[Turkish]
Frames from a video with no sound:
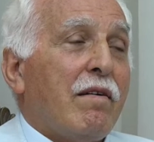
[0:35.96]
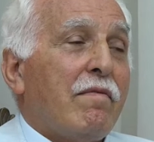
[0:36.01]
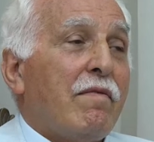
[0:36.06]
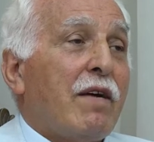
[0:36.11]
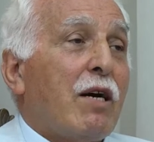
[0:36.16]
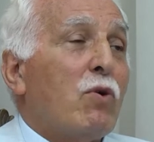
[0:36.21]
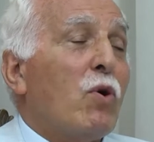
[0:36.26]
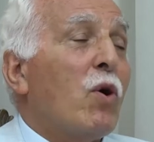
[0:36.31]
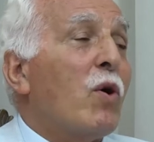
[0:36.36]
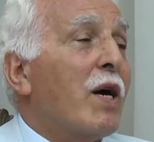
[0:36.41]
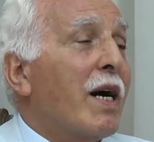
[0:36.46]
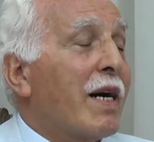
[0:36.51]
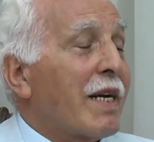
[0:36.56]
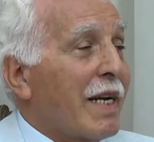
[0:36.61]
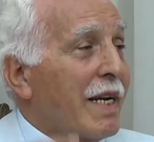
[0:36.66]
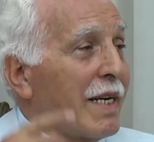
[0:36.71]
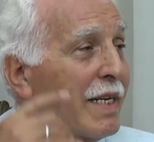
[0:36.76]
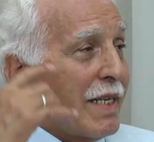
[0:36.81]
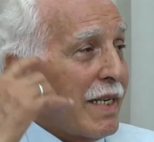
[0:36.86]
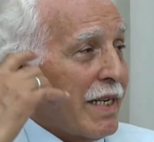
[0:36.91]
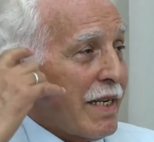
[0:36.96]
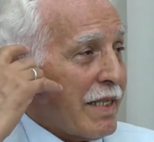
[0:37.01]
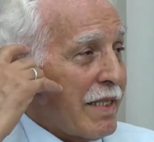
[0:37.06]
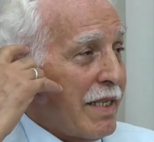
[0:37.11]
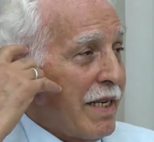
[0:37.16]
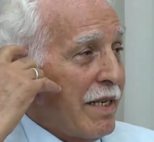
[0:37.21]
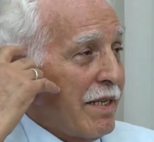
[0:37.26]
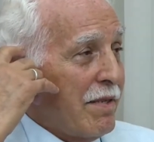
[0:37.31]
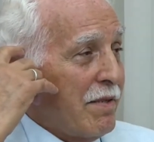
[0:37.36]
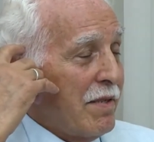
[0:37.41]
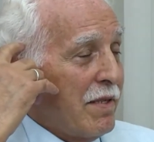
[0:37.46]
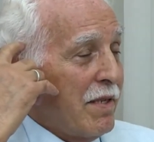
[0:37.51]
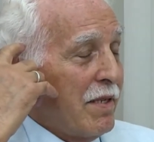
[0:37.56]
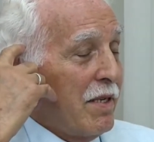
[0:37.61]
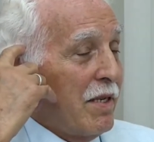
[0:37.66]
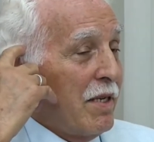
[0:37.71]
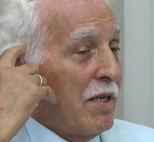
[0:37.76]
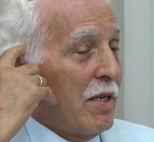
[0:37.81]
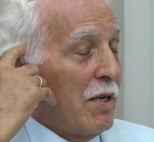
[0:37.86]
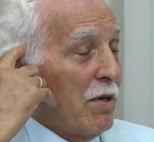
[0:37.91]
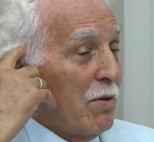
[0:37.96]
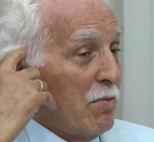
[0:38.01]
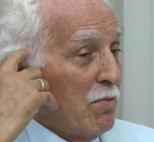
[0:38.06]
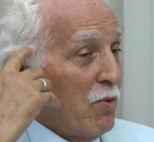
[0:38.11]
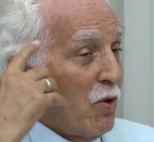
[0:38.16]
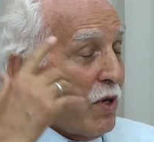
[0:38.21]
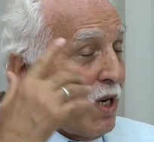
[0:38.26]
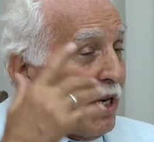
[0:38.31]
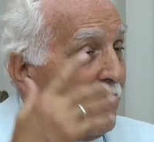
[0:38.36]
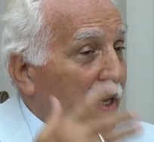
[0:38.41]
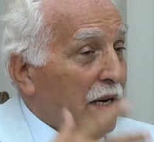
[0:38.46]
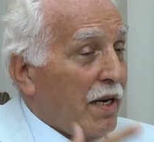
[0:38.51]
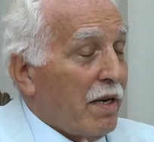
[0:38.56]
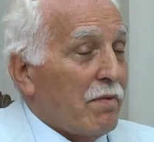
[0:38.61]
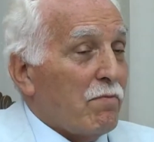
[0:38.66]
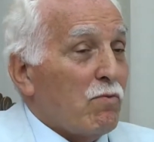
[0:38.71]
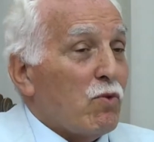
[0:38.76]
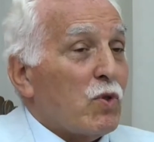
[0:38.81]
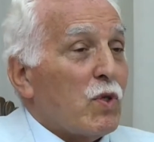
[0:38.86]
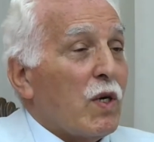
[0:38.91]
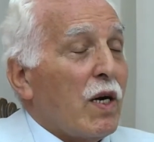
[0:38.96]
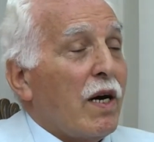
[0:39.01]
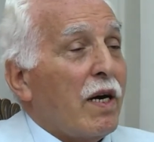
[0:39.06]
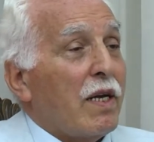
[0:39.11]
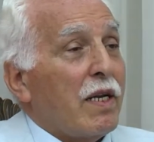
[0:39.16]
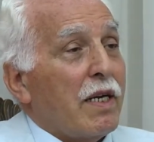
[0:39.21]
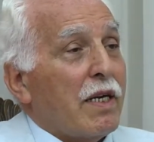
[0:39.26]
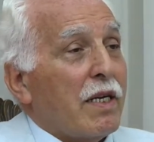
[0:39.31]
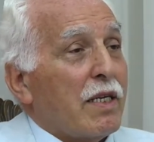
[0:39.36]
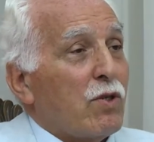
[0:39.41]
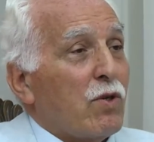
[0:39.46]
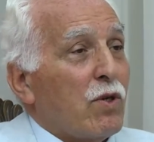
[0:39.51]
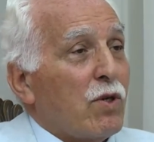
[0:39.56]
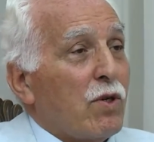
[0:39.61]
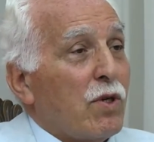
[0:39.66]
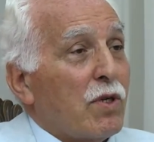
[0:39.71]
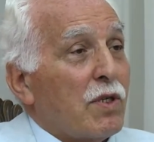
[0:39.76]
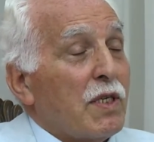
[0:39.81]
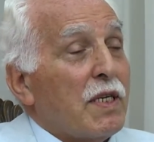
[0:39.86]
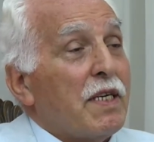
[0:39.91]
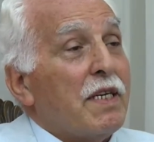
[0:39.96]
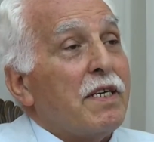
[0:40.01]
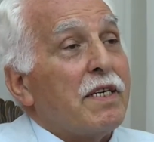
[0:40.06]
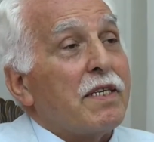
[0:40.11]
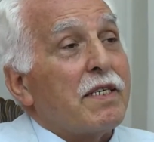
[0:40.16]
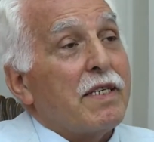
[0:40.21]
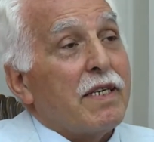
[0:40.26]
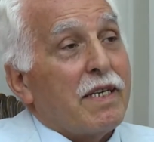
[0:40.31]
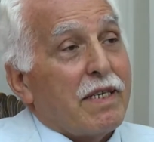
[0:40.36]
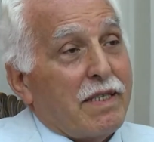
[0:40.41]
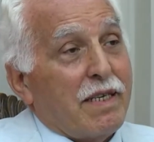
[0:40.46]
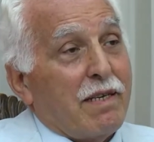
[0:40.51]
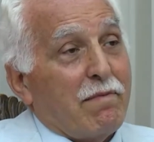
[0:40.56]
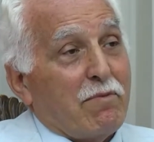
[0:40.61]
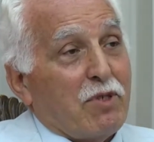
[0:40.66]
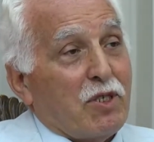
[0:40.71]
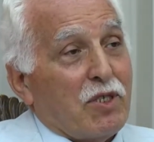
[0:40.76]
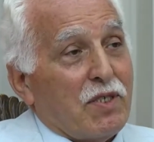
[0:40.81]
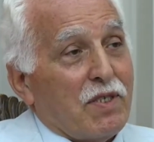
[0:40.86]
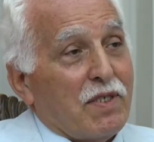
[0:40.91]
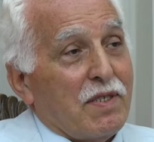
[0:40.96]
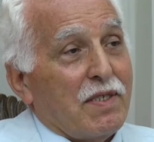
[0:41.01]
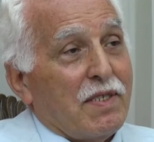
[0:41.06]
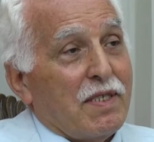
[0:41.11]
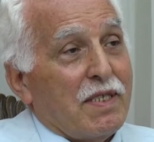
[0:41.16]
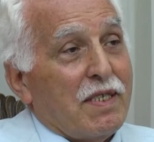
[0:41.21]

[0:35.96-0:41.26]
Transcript: Ve o kararlılıkta buraya müdahale ediliyor. İyi ki edilmiş.